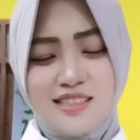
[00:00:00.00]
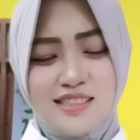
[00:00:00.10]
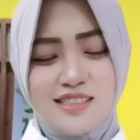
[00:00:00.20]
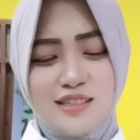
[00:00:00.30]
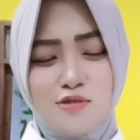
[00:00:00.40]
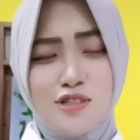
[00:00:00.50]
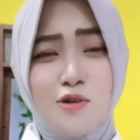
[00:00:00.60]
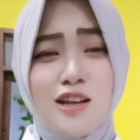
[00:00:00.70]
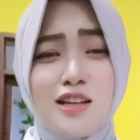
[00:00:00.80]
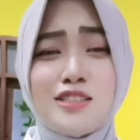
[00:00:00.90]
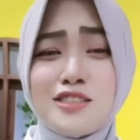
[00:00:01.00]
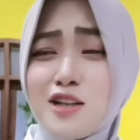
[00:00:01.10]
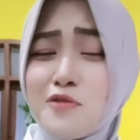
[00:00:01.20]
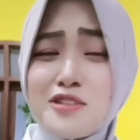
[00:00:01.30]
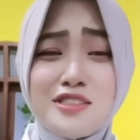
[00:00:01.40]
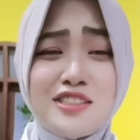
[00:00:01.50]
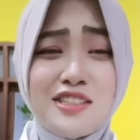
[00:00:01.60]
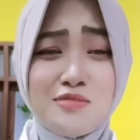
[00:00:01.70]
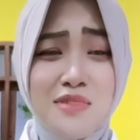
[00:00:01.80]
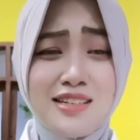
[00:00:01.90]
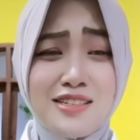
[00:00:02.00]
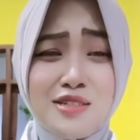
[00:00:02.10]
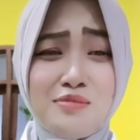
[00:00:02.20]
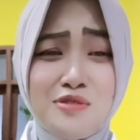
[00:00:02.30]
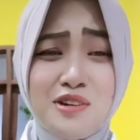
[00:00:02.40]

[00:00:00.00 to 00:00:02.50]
Jauh-jauh dari Sulawesi 10 ribu.